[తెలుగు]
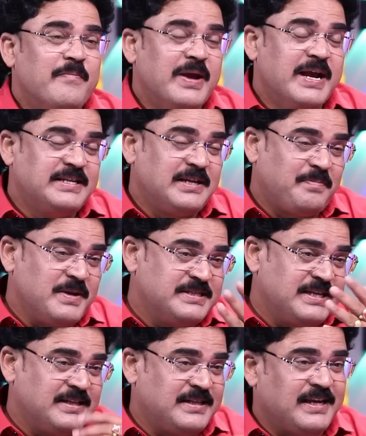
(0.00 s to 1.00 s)
మేజర్
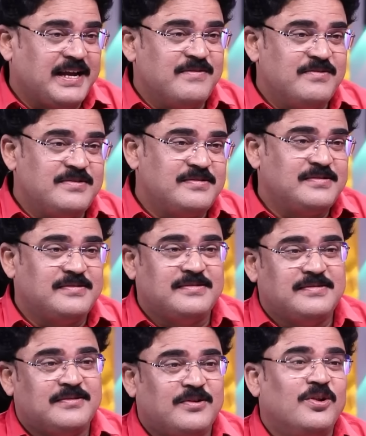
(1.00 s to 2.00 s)
పంచాయతీలకేమో
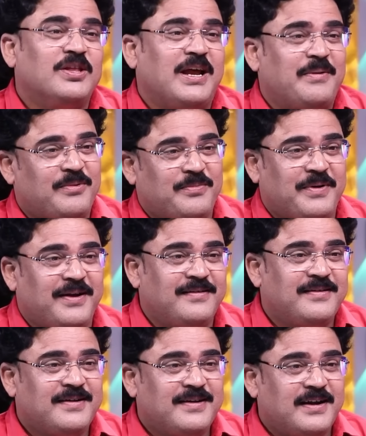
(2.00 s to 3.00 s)
రెండు వందల యాభై
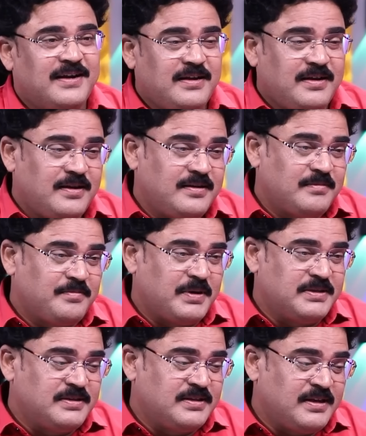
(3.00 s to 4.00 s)
రూపాయలు అంటే
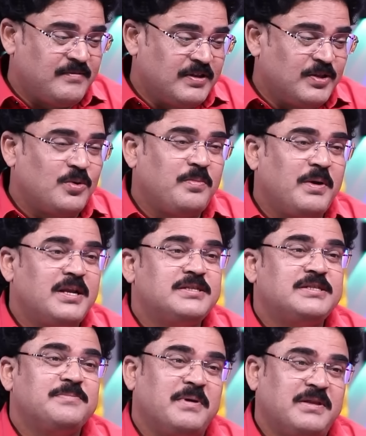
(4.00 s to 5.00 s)
పంచాయతీలు వంద రూపాయల
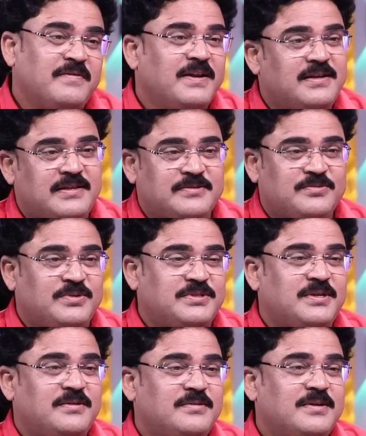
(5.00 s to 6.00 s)
నుంచి పదివేలకి
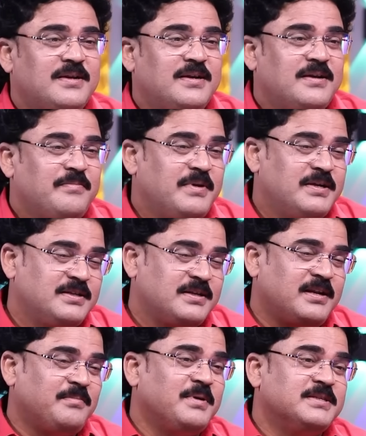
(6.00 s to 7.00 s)
తీసుకొచ్చాడు మేజర్
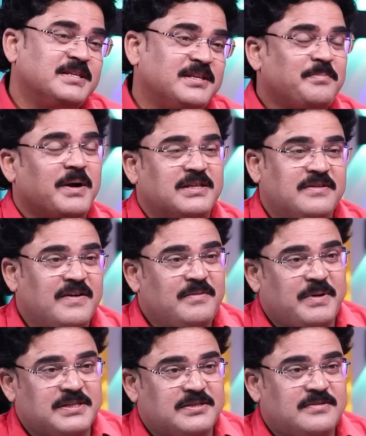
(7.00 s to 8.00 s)
గ్రామ పంచాయతీలు పాతిక వేలు
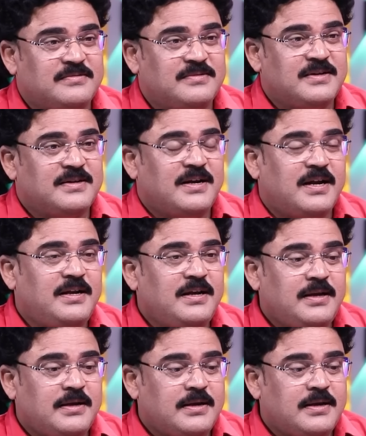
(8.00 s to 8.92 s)
పెంచడం అంటే